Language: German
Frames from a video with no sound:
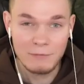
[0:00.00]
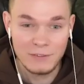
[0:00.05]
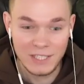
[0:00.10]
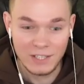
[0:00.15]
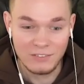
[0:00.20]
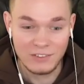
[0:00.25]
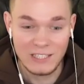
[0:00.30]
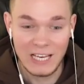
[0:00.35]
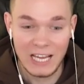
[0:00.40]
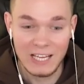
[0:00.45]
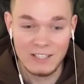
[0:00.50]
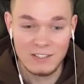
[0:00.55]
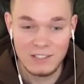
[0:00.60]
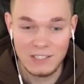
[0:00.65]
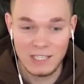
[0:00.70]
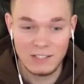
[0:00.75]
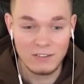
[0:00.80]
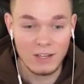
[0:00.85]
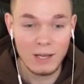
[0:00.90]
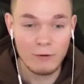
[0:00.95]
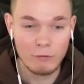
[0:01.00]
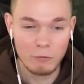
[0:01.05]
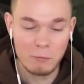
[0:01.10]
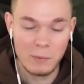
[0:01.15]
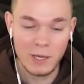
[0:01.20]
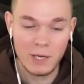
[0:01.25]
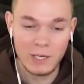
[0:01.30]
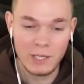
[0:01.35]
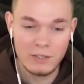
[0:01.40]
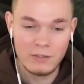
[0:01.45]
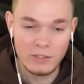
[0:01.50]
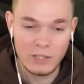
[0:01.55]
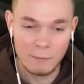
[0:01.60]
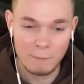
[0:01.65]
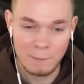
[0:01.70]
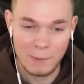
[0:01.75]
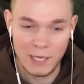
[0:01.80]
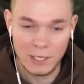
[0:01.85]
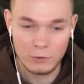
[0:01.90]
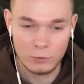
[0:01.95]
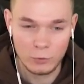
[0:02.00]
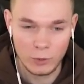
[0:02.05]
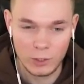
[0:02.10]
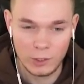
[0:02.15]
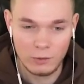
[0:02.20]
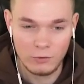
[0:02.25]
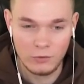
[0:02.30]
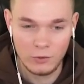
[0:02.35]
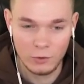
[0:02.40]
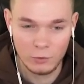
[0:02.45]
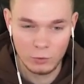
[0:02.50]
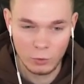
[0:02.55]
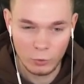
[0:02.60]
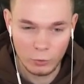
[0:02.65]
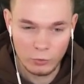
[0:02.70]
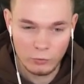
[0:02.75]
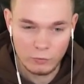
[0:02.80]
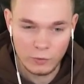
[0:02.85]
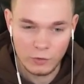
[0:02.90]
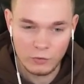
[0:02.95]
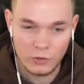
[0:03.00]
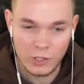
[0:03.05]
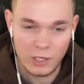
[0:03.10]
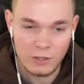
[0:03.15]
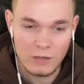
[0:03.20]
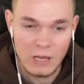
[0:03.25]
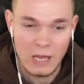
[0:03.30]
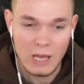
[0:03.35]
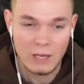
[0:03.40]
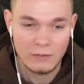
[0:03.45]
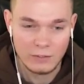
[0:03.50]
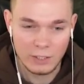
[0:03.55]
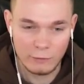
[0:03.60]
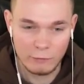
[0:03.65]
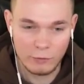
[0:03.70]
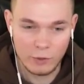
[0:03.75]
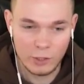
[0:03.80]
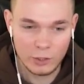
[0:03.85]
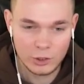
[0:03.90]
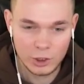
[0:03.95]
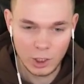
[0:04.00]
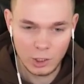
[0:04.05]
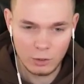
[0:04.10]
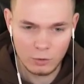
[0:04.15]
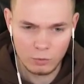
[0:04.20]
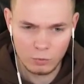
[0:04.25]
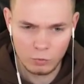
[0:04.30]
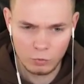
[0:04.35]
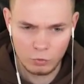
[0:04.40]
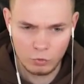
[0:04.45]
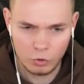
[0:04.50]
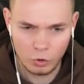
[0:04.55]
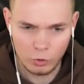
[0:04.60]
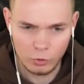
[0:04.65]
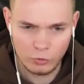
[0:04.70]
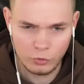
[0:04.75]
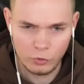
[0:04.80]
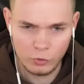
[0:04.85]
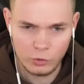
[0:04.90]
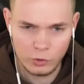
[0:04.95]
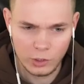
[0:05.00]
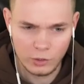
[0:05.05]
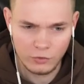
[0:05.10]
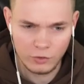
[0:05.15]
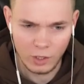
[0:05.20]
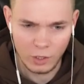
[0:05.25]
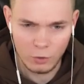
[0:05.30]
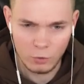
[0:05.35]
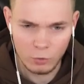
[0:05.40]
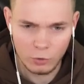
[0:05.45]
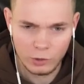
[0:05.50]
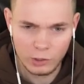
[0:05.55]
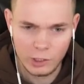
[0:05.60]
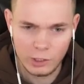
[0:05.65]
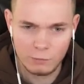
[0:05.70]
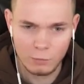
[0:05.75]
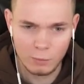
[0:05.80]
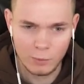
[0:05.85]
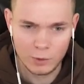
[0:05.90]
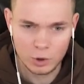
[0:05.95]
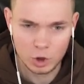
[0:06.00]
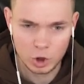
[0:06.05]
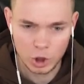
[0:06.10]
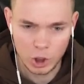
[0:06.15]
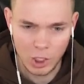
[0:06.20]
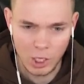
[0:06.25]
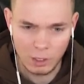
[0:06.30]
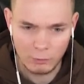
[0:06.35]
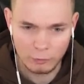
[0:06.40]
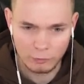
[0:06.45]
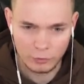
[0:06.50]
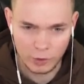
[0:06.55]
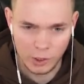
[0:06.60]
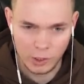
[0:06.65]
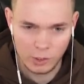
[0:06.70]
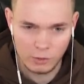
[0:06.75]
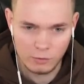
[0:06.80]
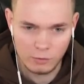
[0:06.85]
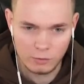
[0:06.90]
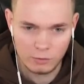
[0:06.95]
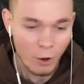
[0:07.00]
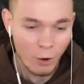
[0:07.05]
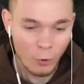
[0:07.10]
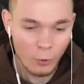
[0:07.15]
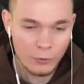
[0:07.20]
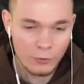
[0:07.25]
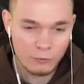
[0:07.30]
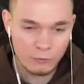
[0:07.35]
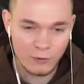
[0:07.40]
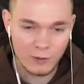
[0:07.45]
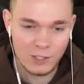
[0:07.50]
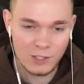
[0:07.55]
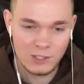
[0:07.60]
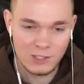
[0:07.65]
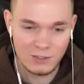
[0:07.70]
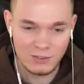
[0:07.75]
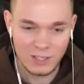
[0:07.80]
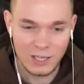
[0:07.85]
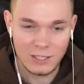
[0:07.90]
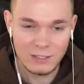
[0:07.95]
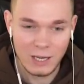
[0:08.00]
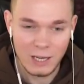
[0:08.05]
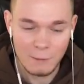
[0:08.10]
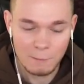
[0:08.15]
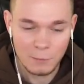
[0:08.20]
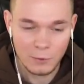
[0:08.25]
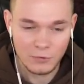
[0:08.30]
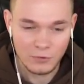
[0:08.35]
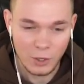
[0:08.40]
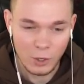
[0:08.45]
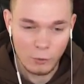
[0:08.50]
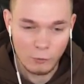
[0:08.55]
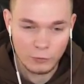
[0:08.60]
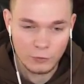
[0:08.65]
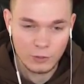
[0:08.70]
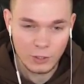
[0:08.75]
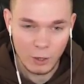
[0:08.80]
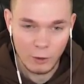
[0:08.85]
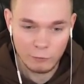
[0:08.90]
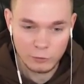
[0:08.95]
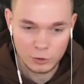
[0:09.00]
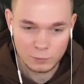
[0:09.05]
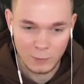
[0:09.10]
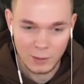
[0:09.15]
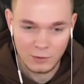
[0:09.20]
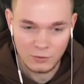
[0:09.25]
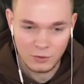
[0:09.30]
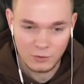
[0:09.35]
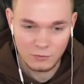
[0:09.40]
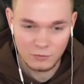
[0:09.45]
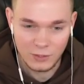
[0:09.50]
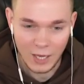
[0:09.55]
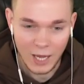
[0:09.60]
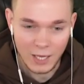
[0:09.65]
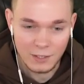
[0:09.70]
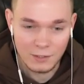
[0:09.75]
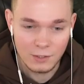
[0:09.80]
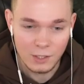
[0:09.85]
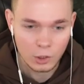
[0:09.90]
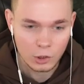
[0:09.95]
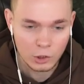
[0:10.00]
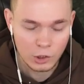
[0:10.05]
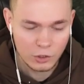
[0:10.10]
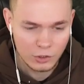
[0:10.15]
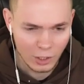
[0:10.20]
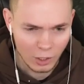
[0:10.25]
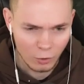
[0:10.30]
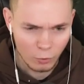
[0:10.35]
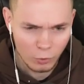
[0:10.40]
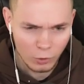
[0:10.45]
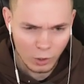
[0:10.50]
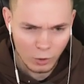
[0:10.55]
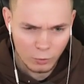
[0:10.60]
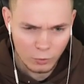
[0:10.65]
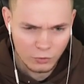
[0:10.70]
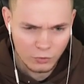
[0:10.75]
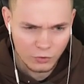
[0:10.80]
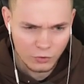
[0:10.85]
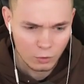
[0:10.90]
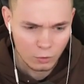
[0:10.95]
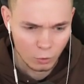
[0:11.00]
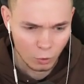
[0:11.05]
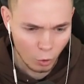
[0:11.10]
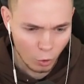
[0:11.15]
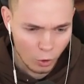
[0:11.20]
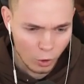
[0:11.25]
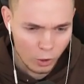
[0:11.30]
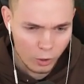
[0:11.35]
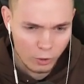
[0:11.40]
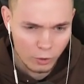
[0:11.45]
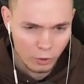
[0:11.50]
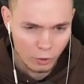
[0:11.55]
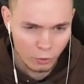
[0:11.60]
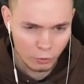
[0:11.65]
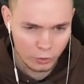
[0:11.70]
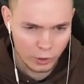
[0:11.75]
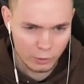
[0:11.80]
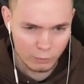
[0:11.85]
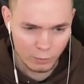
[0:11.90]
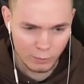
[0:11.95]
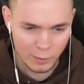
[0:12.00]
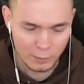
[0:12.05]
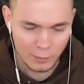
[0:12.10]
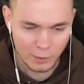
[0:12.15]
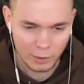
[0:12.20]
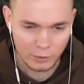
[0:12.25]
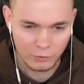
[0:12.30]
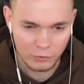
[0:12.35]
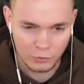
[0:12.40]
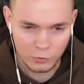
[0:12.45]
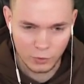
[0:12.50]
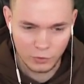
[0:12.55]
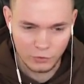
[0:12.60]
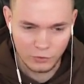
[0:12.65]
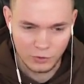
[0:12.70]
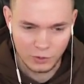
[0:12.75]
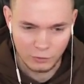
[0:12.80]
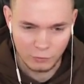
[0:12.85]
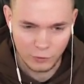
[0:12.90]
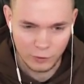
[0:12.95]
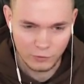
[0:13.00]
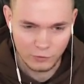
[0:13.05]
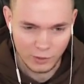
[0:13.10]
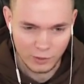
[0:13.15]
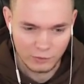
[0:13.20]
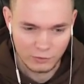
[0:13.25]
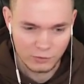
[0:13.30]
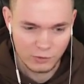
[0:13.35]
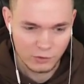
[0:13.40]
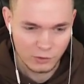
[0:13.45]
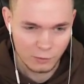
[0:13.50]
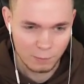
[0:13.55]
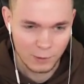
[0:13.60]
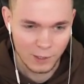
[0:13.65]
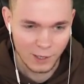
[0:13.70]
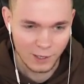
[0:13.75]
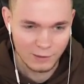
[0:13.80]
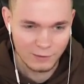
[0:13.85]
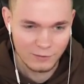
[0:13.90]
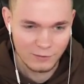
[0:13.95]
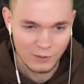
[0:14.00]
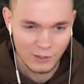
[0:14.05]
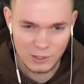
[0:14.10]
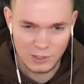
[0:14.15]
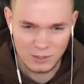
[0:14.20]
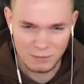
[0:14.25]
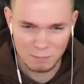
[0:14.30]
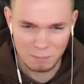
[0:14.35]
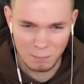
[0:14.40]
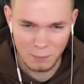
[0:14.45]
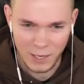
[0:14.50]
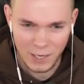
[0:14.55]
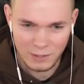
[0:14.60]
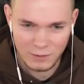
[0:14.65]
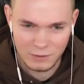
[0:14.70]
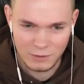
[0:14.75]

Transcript: wir das gleiche jetzt einfach mal in der Bedrock-Edition und wir sehen, der Villager sollte jetzt auch jeden Moment schlafen gehen. Und wenn ich jetzt einen Amboss auf ihn draufschmeiße, dann geht er auch raus. Lol. Okay, Moment mal ganz kurz. Das war jetzt eigentlich nicht geplant. Ich meine